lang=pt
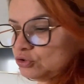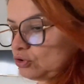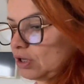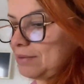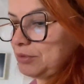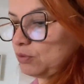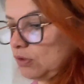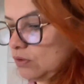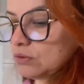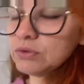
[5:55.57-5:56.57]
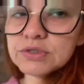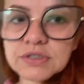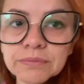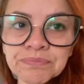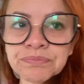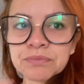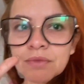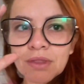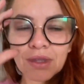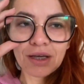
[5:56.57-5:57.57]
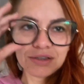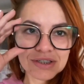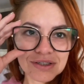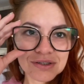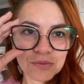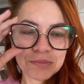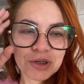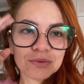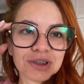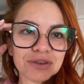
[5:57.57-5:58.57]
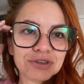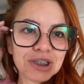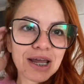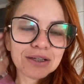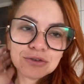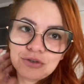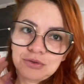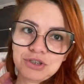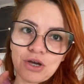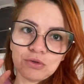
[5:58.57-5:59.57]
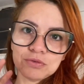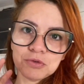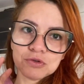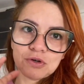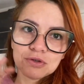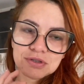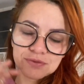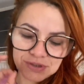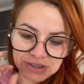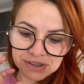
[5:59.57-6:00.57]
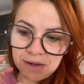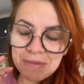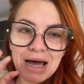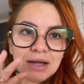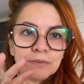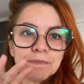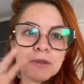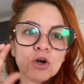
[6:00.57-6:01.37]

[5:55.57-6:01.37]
Deixa eu trocar meu óculos. Gente, vocês estão me perguntando direto de onde é os meus óculos que vocês amaram.